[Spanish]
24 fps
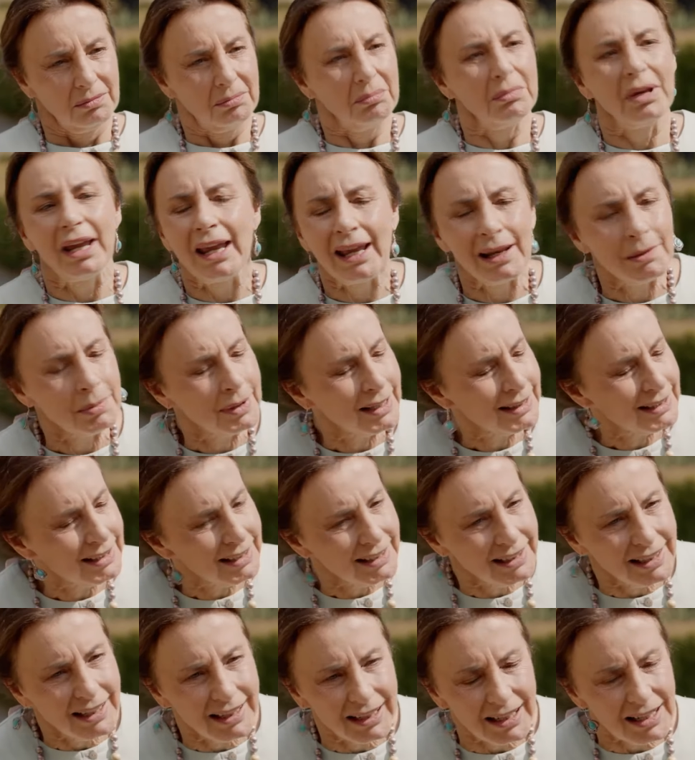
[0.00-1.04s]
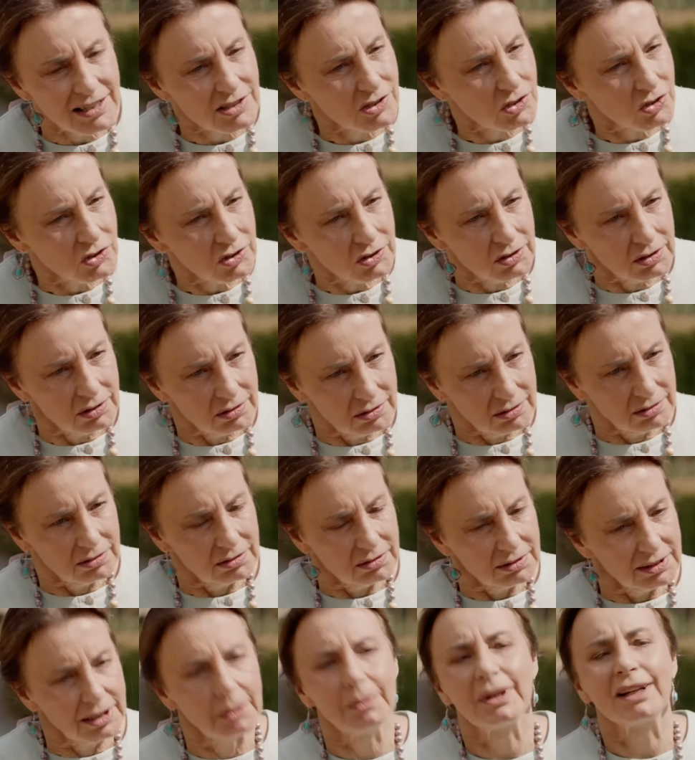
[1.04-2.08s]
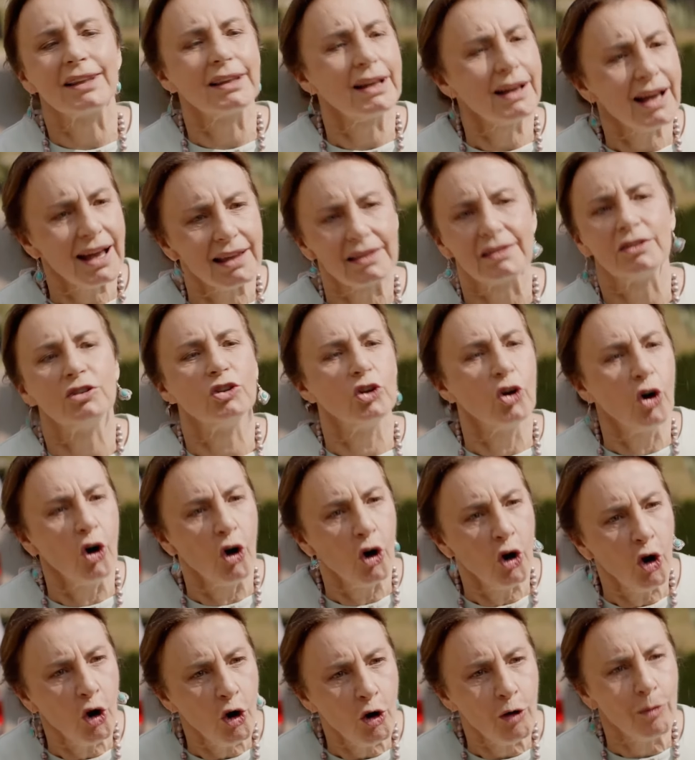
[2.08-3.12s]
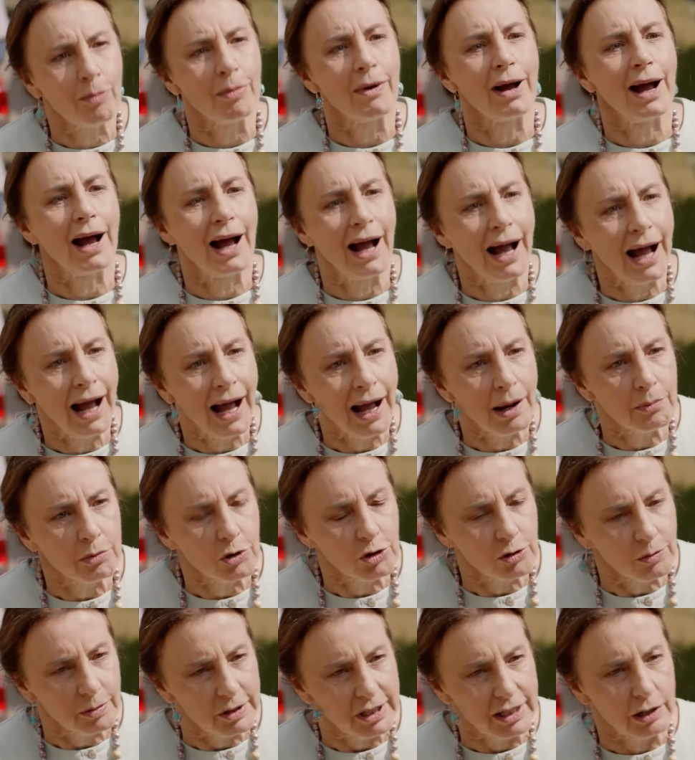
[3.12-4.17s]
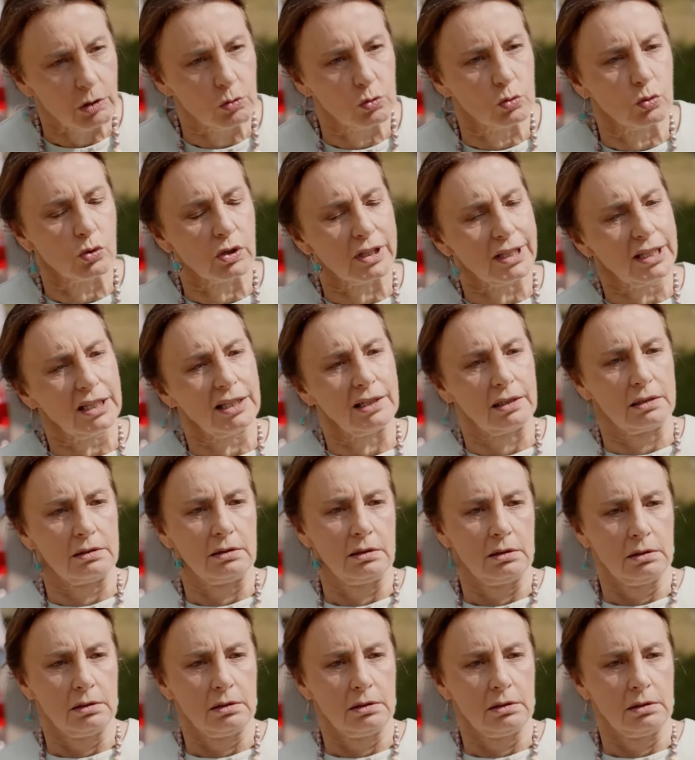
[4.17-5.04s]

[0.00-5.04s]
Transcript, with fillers: Melba tiene razón. De verdad, no va a volver a ocurrir.